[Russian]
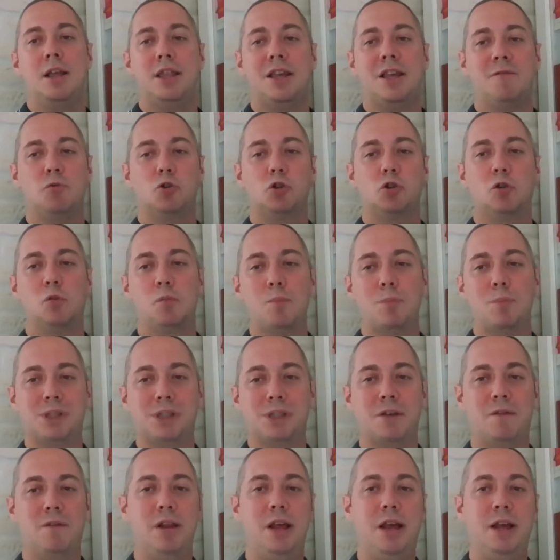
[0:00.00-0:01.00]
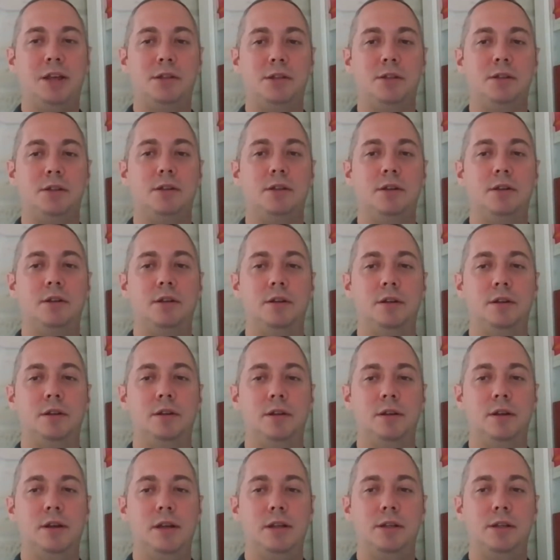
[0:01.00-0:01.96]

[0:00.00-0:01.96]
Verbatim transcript: того, чтобы поставлять э,